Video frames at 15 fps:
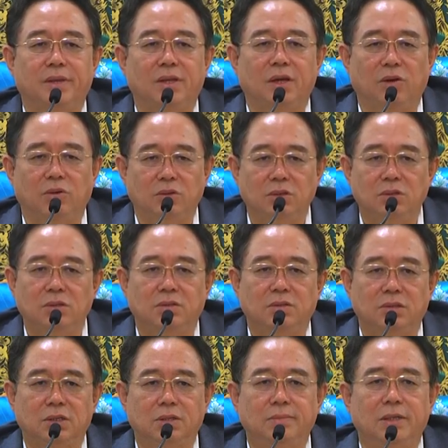有一
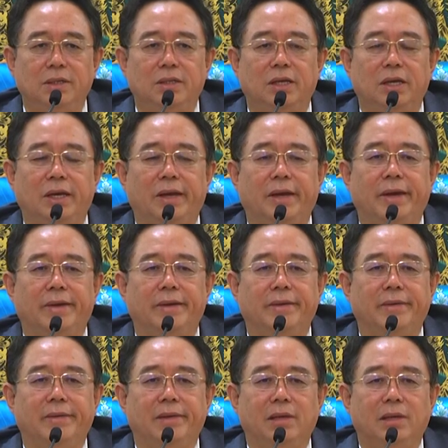种生命体
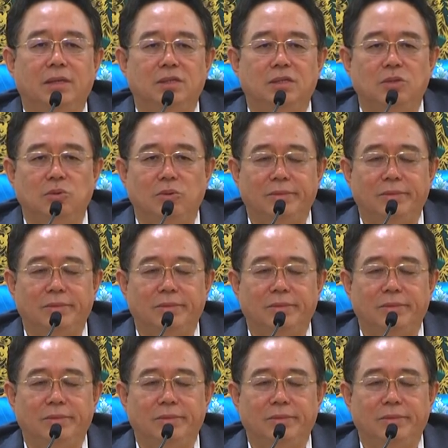是